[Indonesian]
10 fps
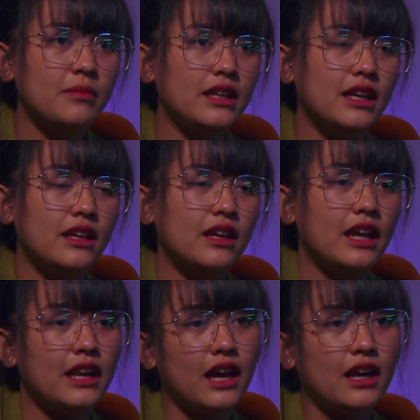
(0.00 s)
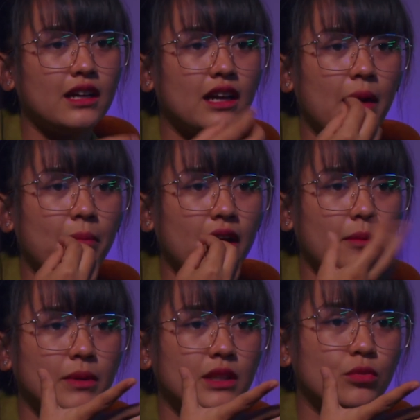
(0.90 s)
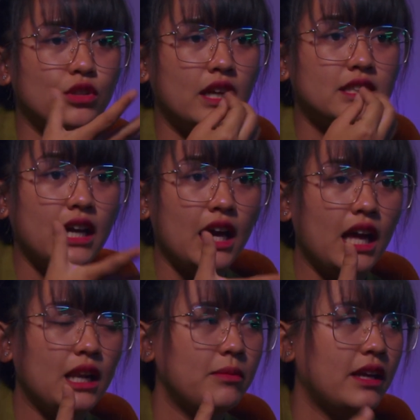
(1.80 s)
lebih enak apa penyebutannya,